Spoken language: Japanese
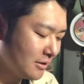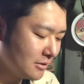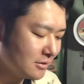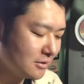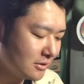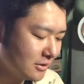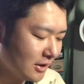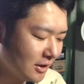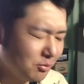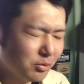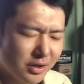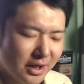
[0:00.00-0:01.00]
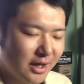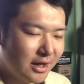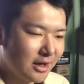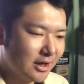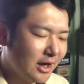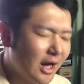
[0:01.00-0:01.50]
うん。だからもう
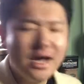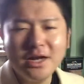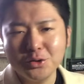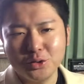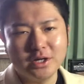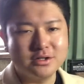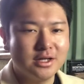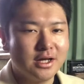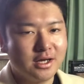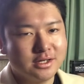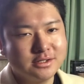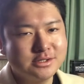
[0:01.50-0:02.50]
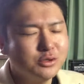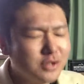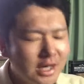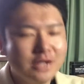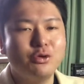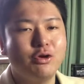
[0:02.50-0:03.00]
ね、考えることなくて、質の
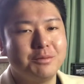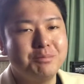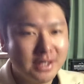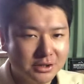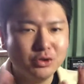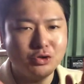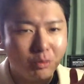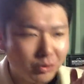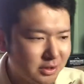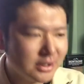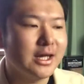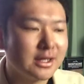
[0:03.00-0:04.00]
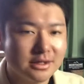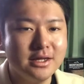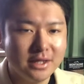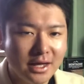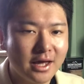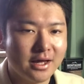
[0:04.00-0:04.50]
高い動画いっぱい出そうと思ってやって
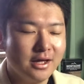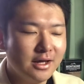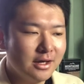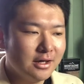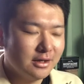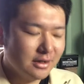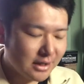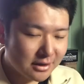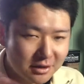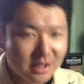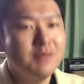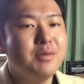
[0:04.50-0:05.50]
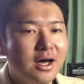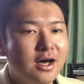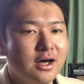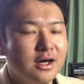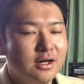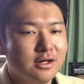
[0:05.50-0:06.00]
て、やれ、やれ
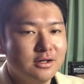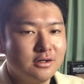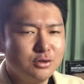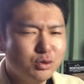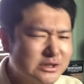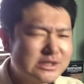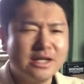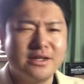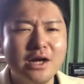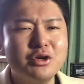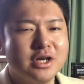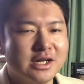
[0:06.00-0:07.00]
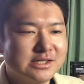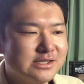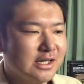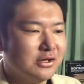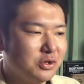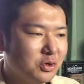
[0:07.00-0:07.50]
ば、どっちかになるから、自
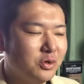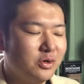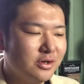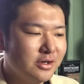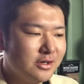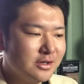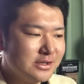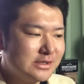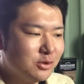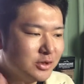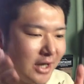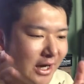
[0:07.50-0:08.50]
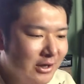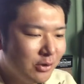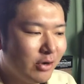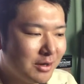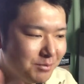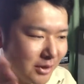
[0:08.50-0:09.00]
然と。質の高い
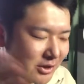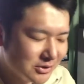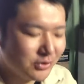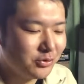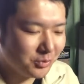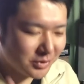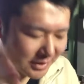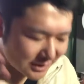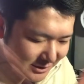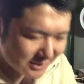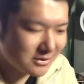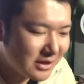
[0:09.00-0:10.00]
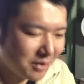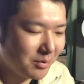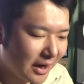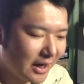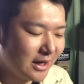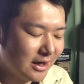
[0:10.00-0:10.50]
動画いっぱい出そうと思って作れ
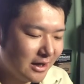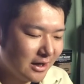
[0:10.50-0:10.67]
ば、